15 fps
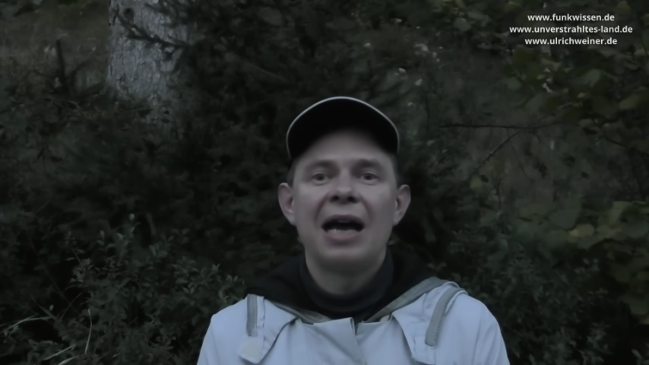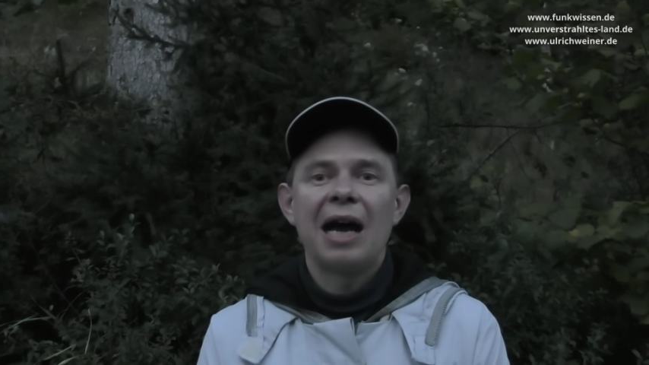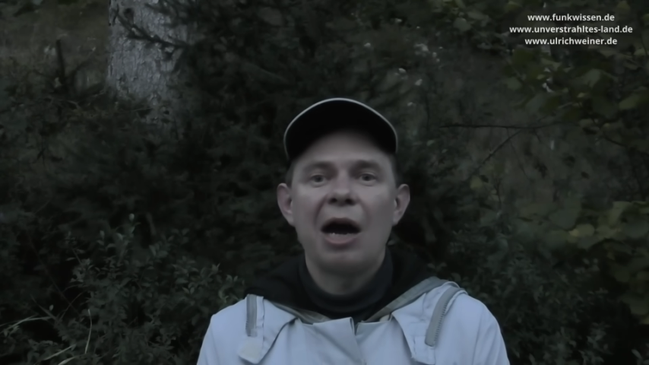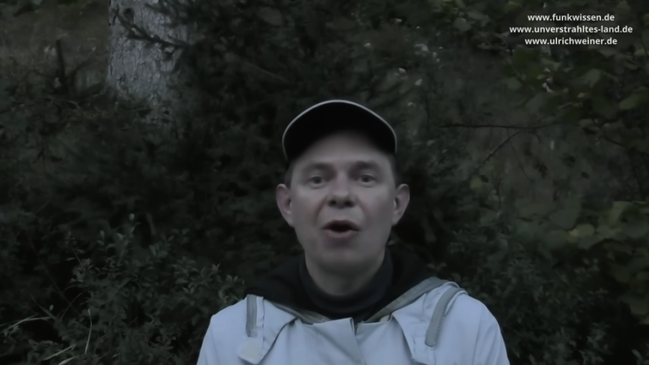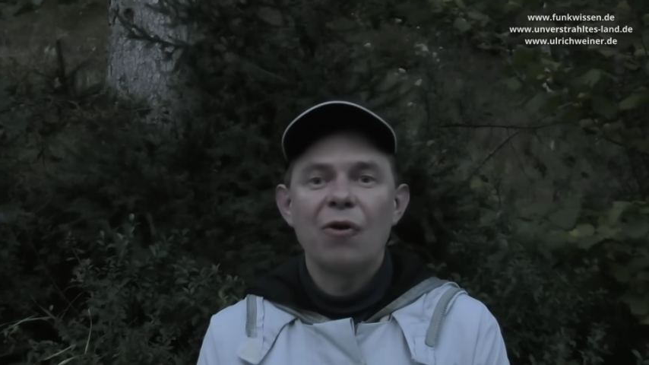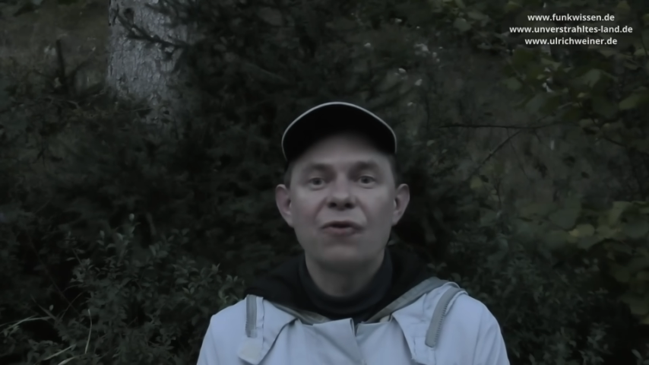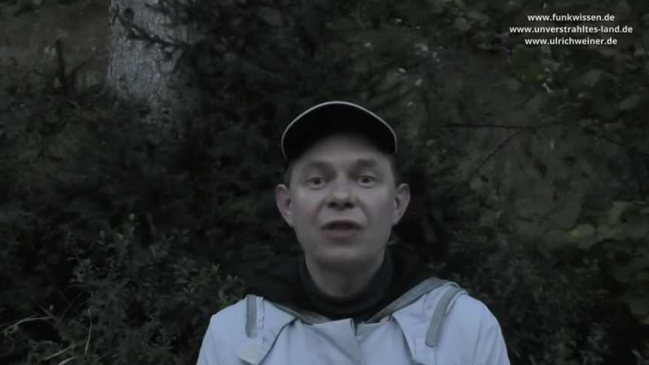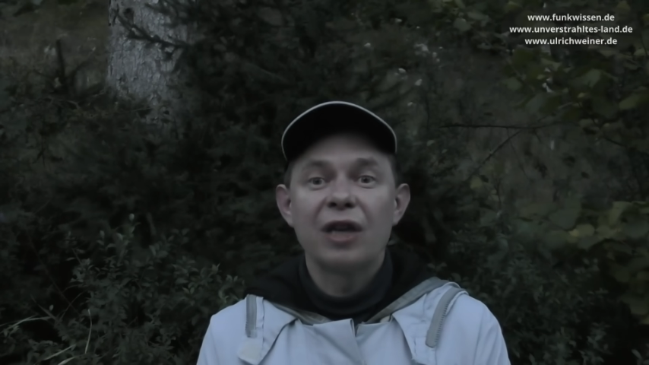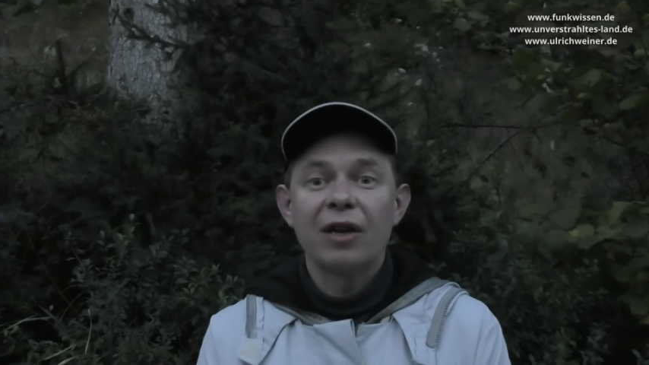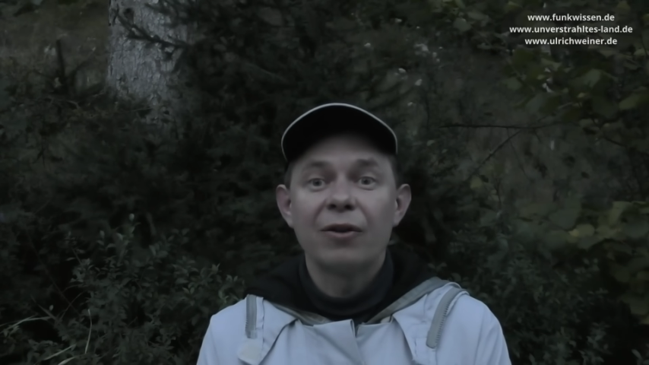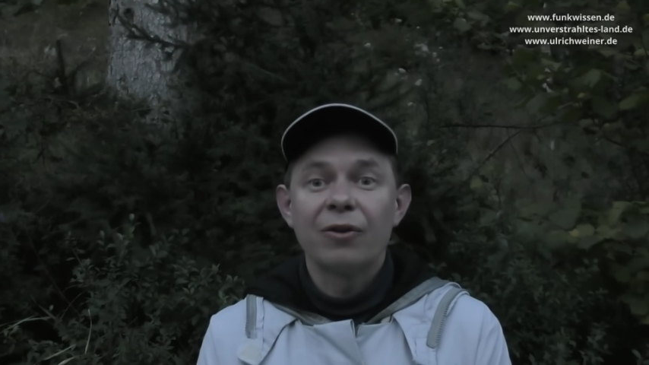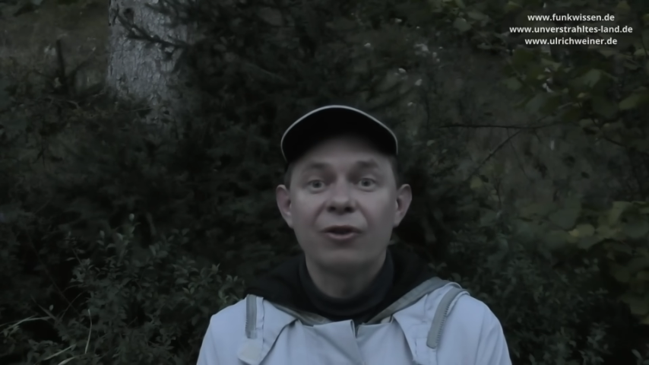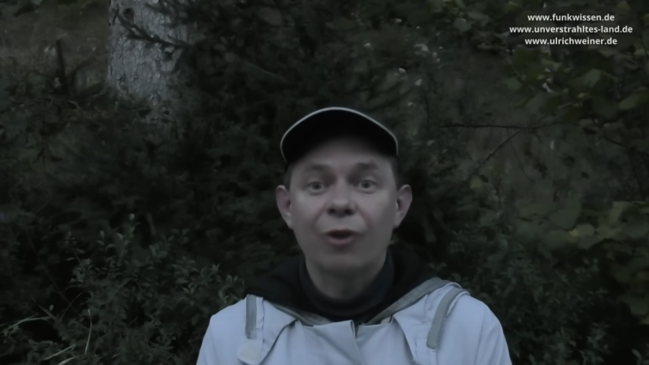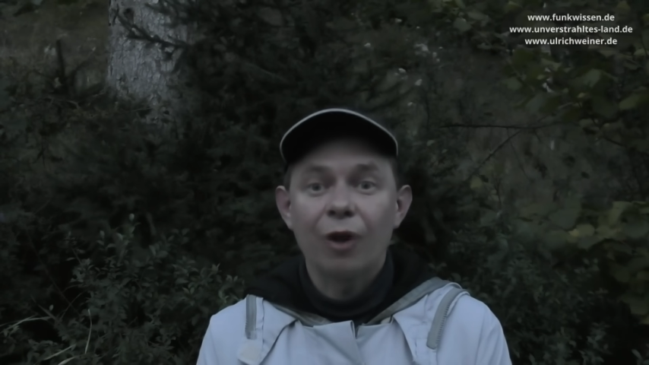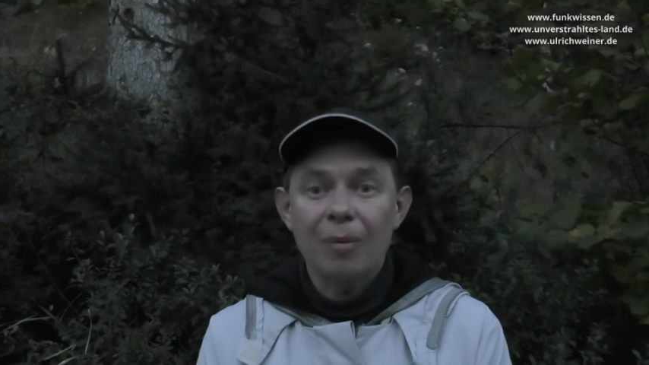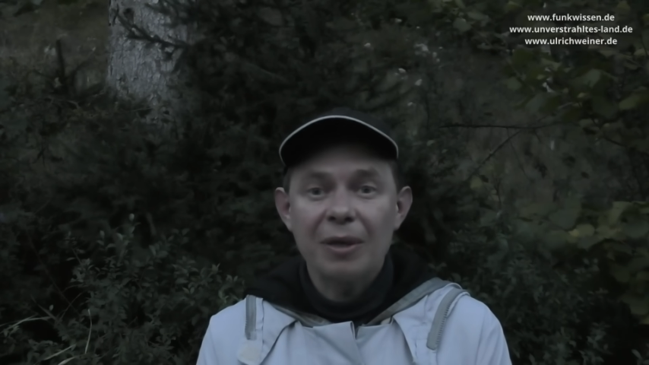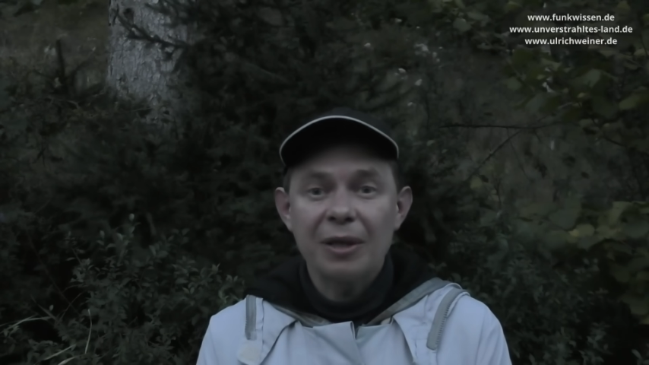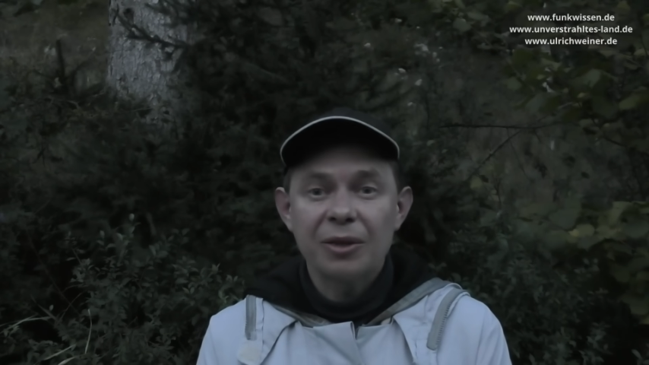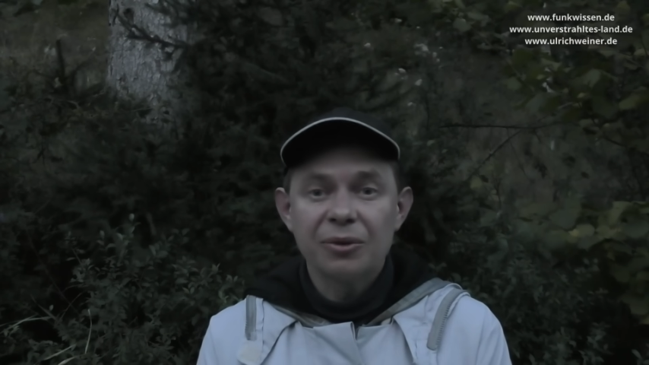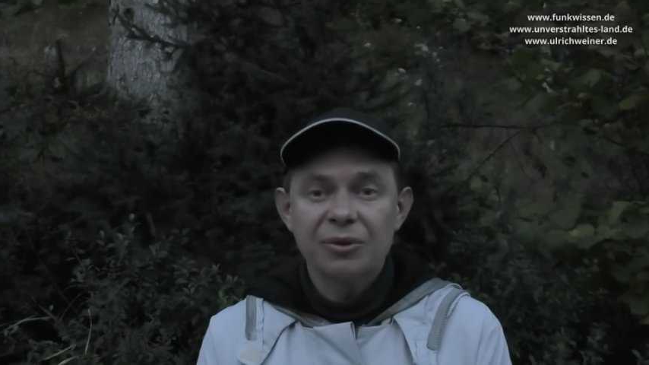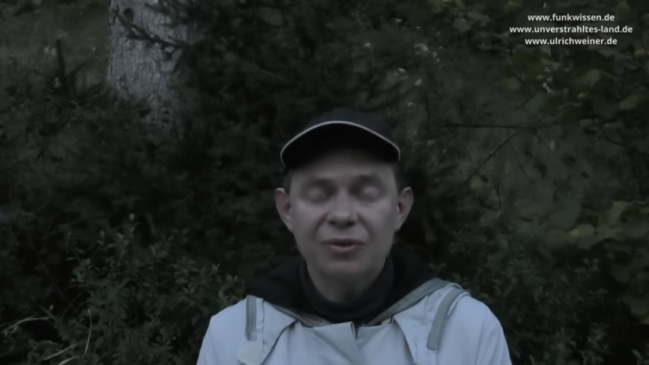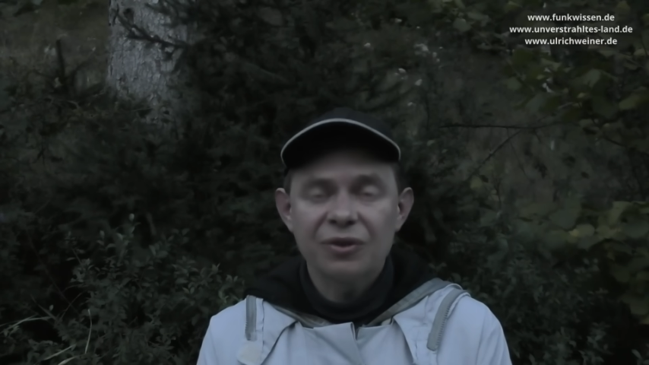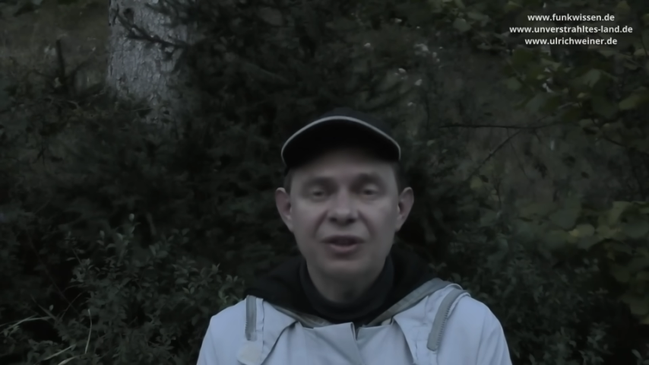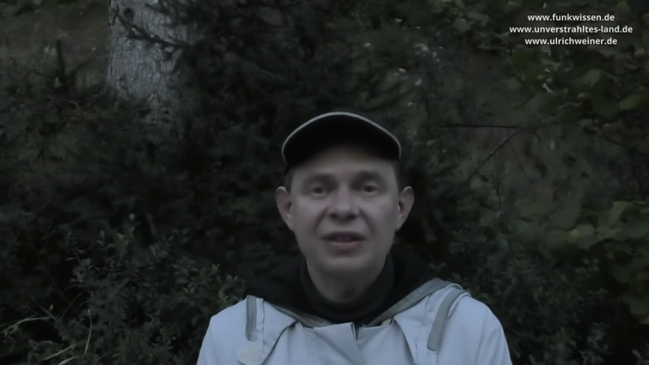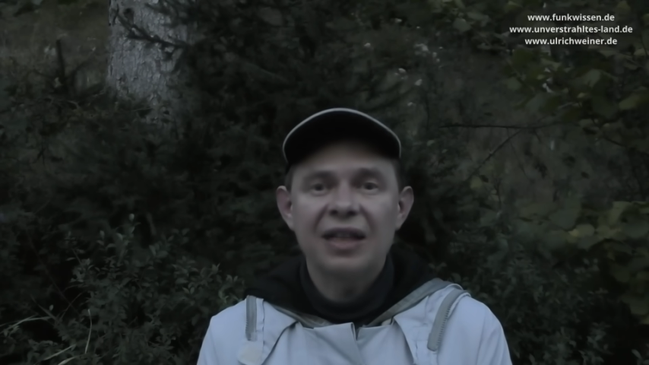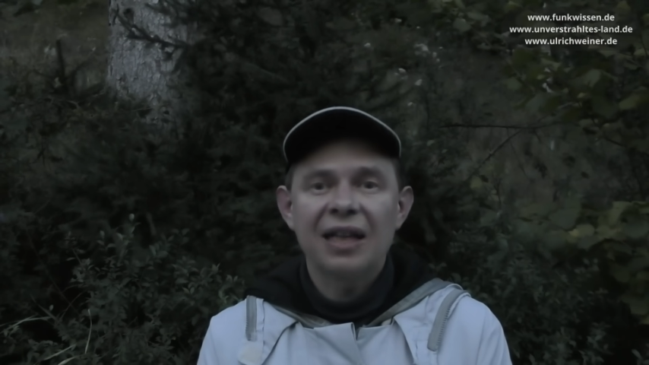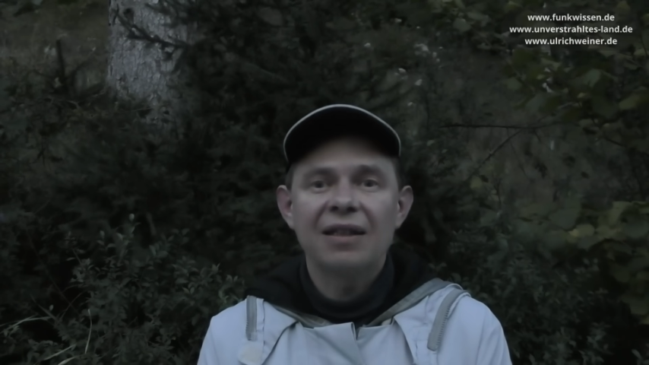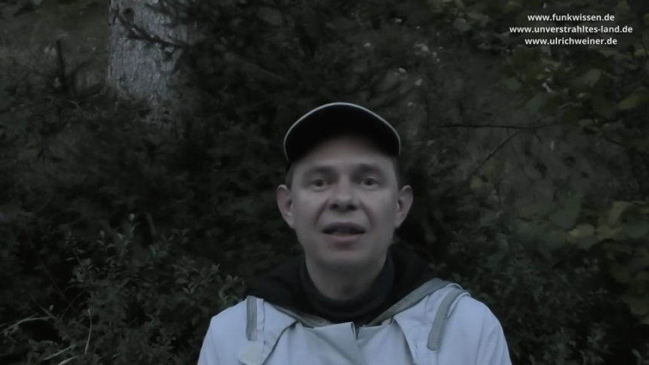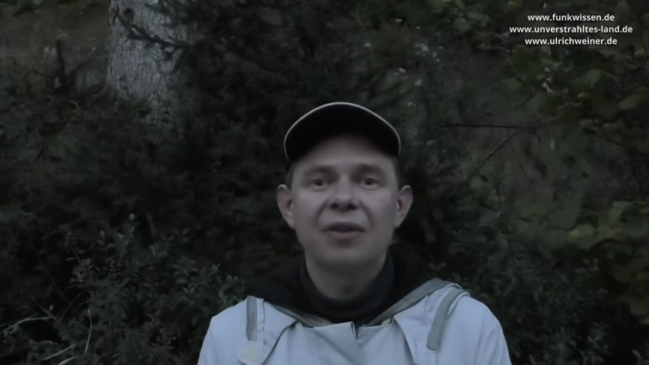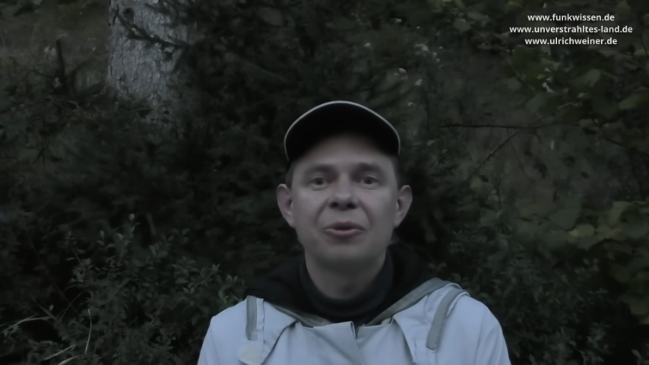auf der körperliche
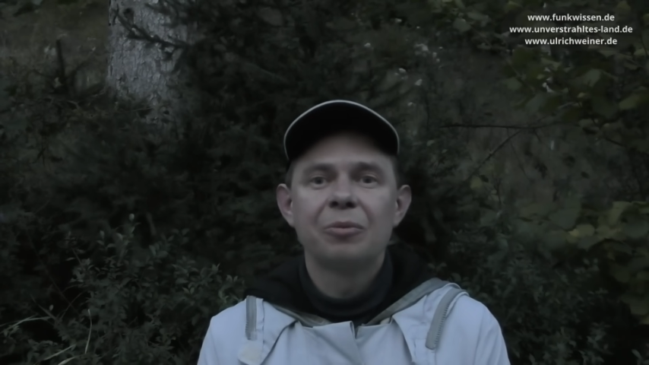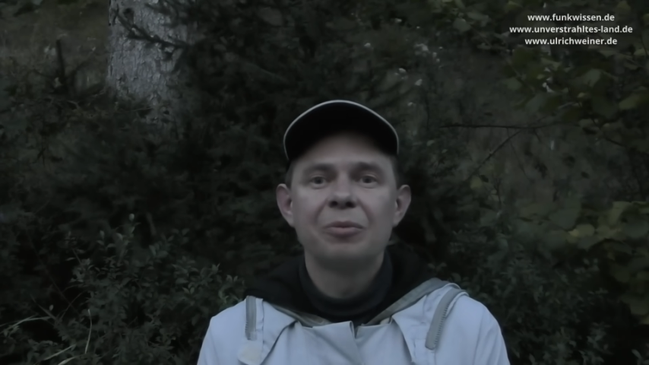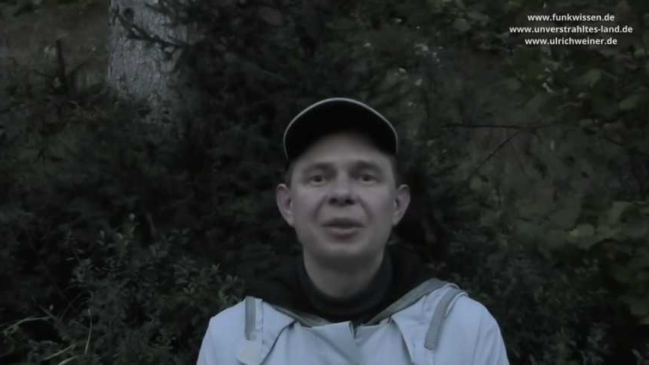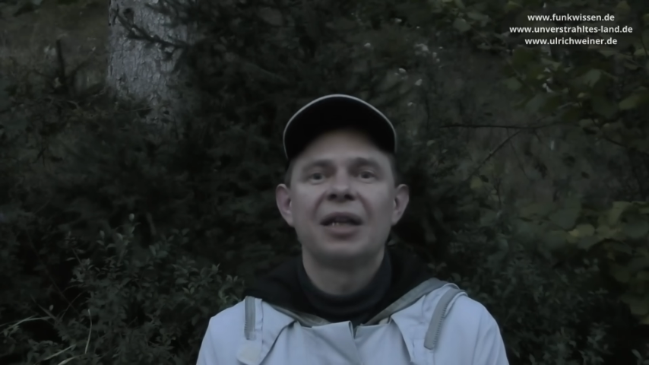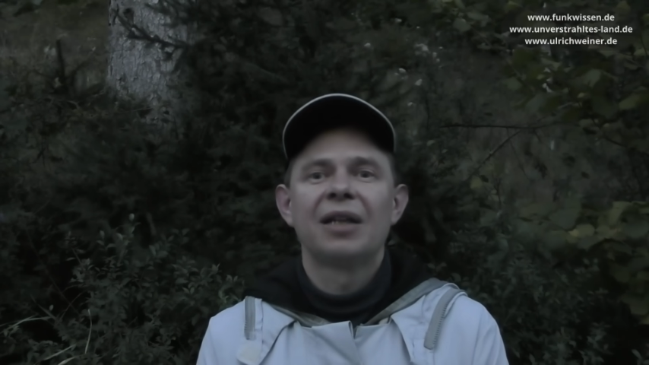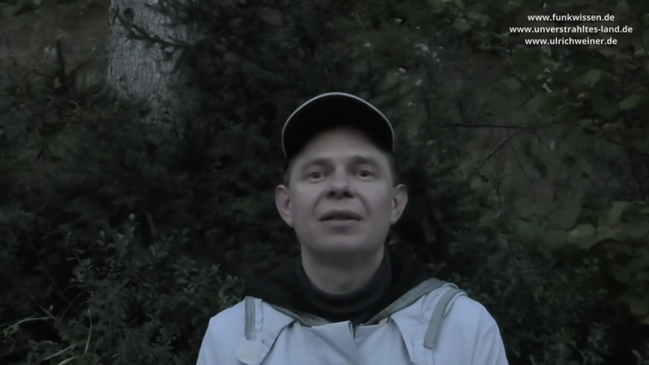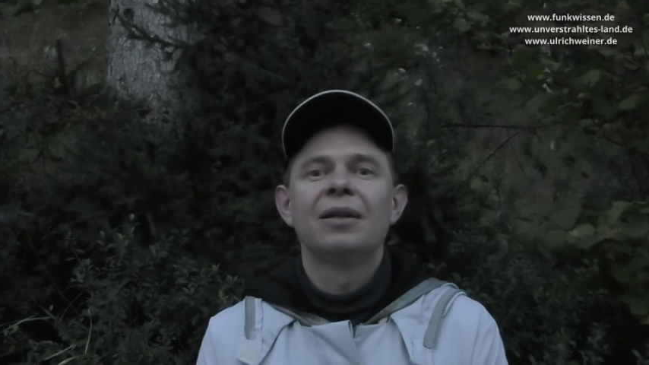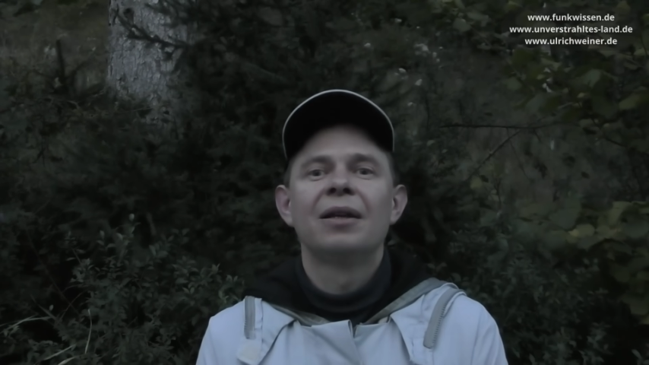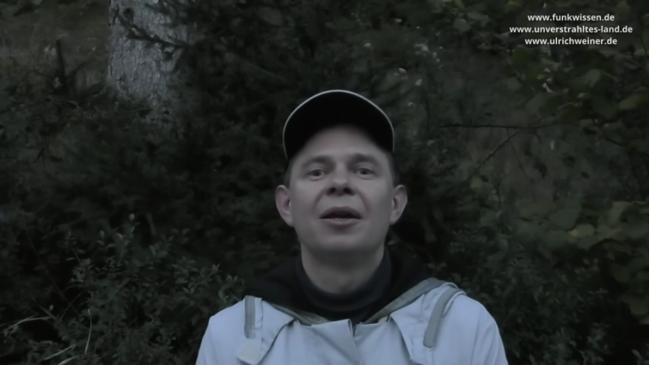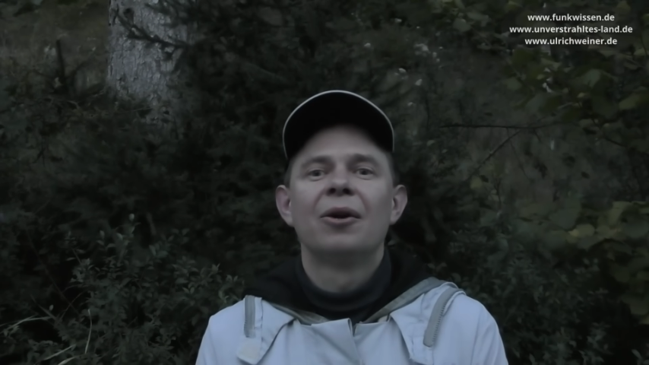Unversehrtheit umgehen